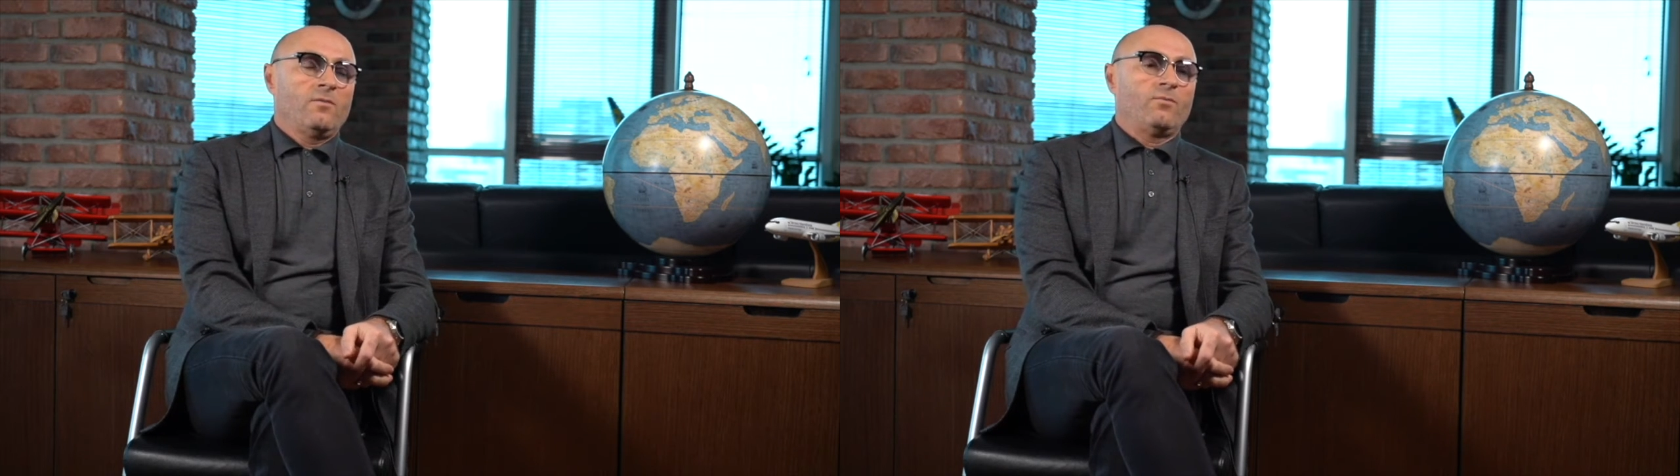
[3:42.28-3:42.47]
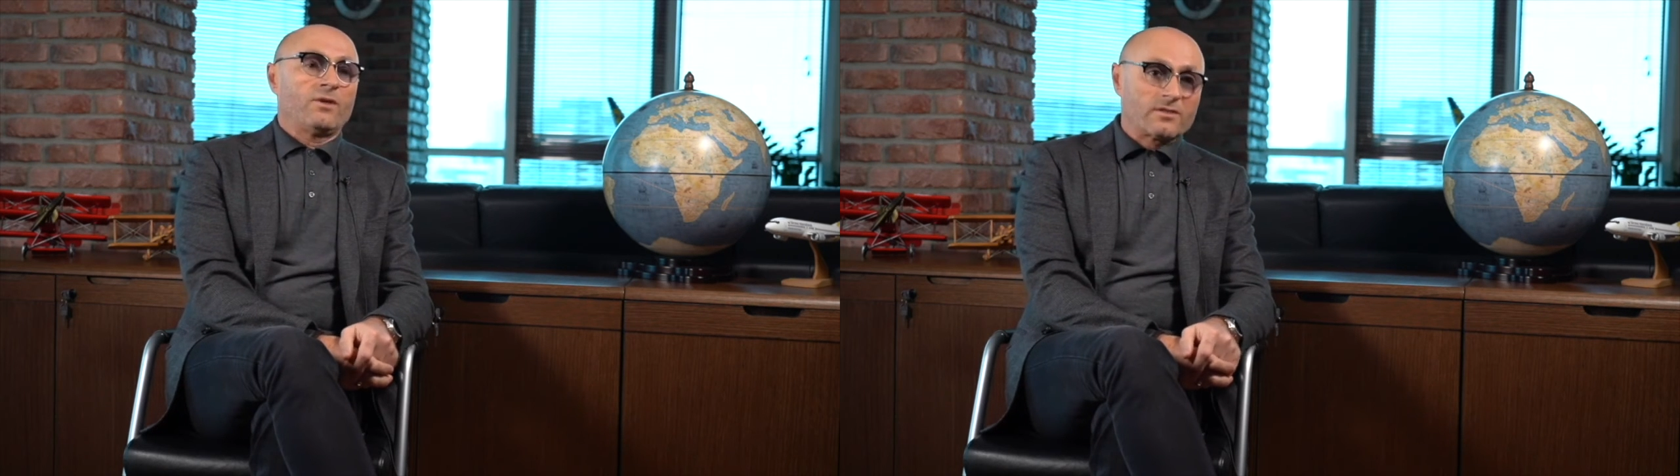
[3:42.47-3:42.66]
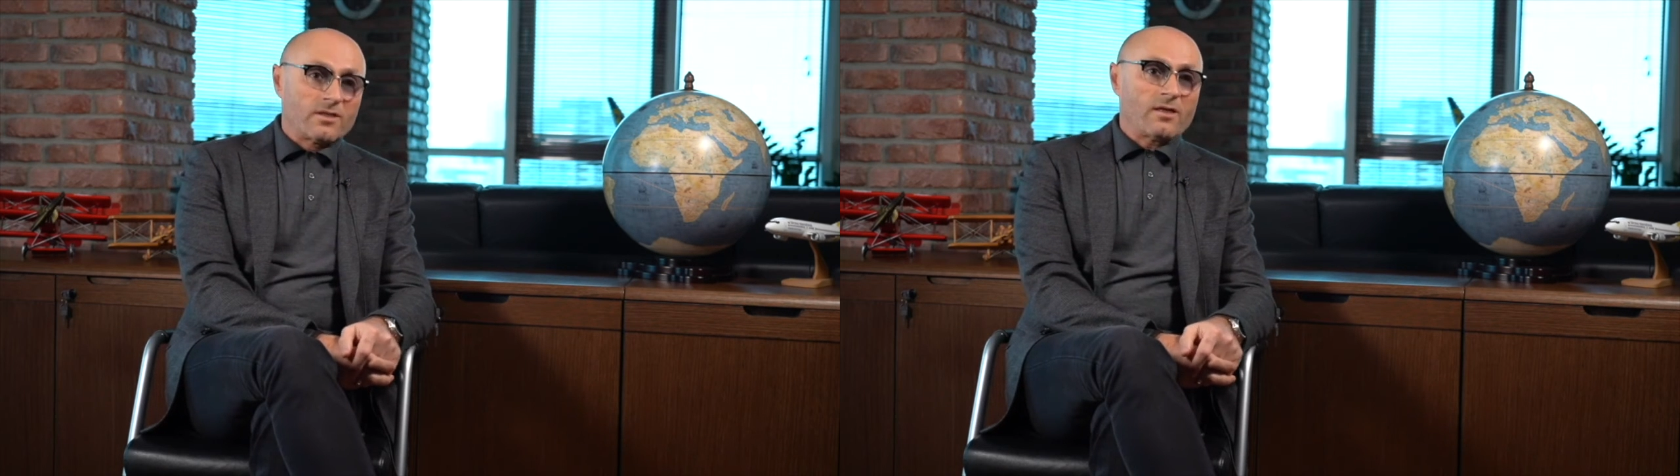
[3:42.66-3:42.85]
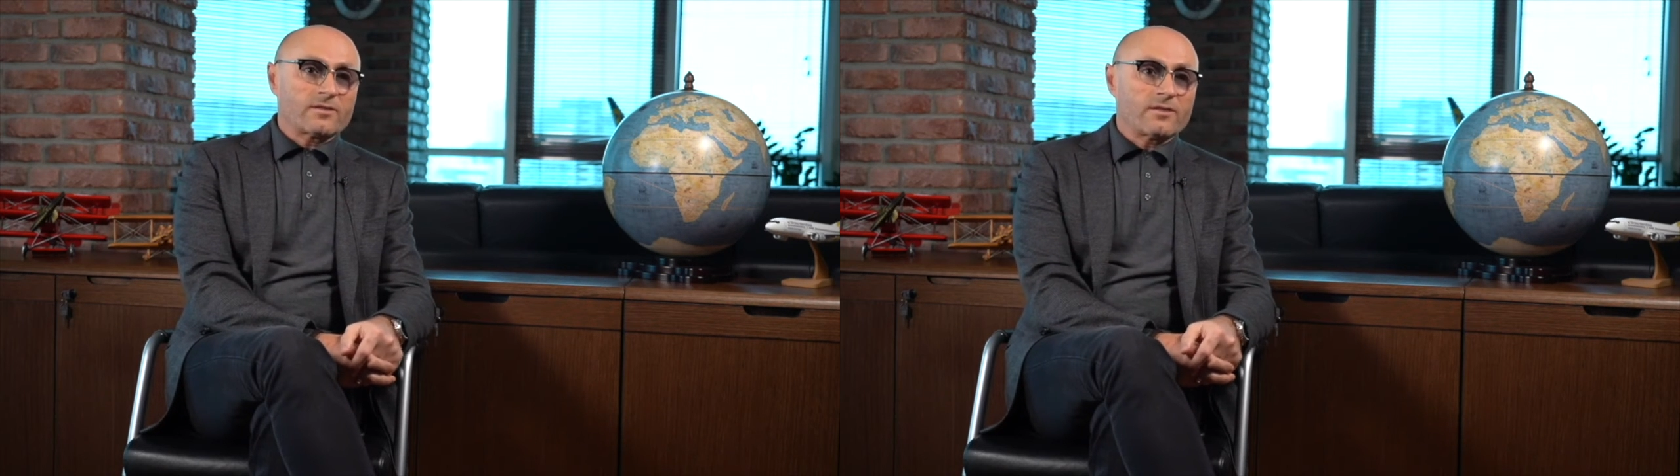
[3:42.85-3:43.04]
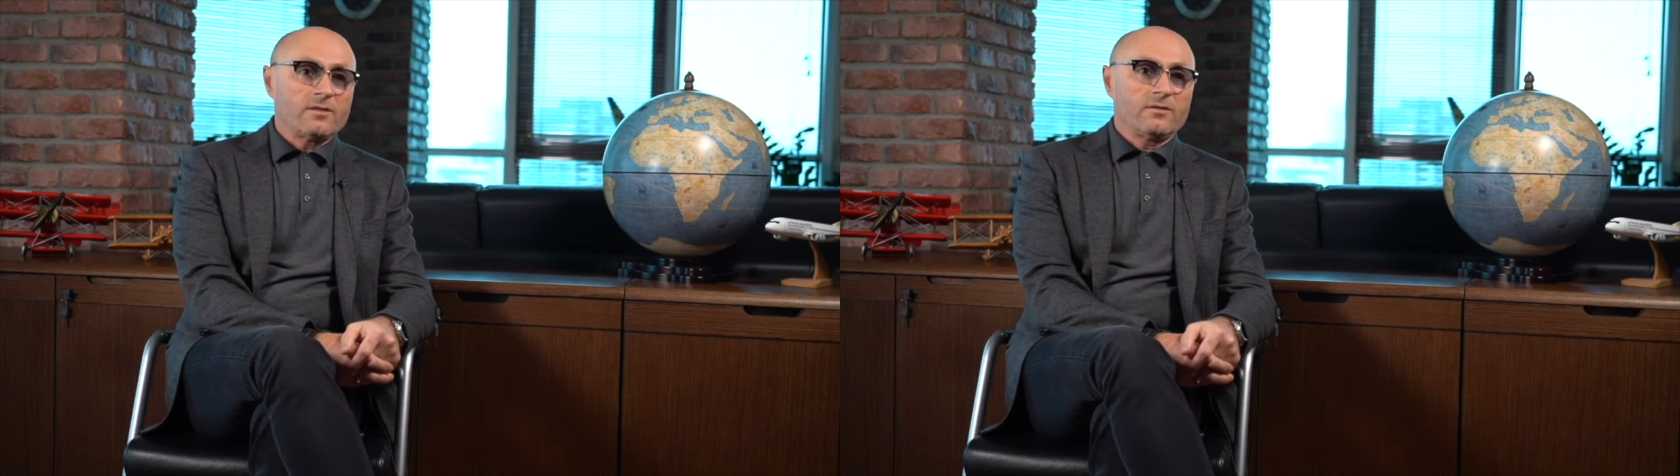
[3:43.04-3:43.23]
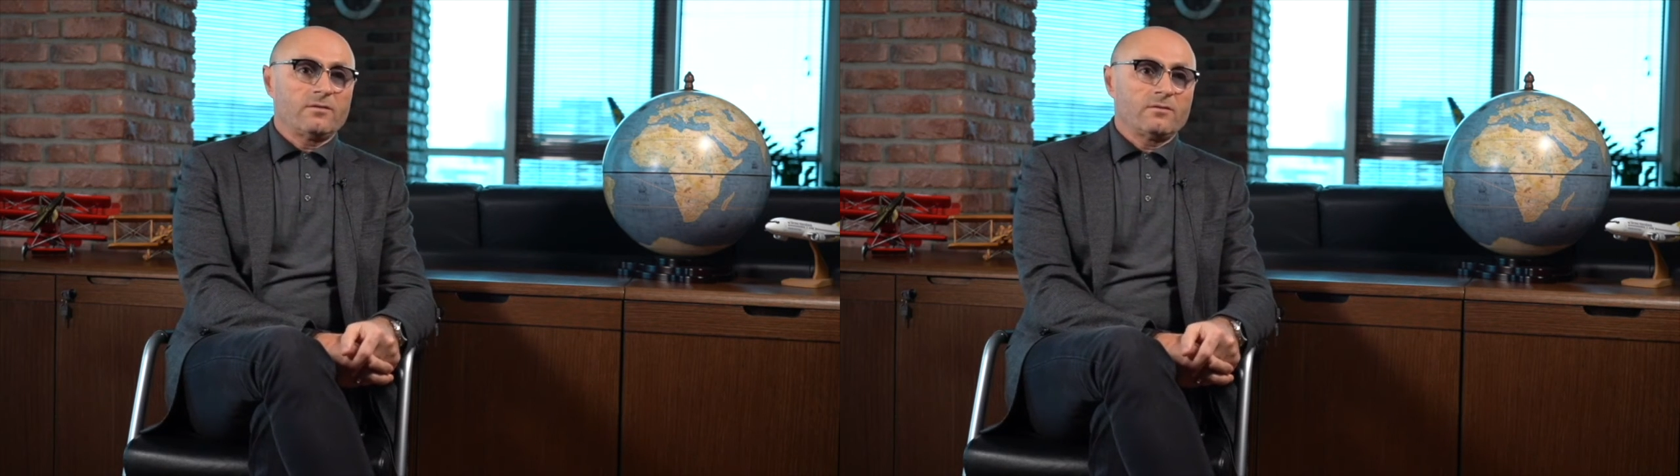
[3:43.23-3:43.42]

признался,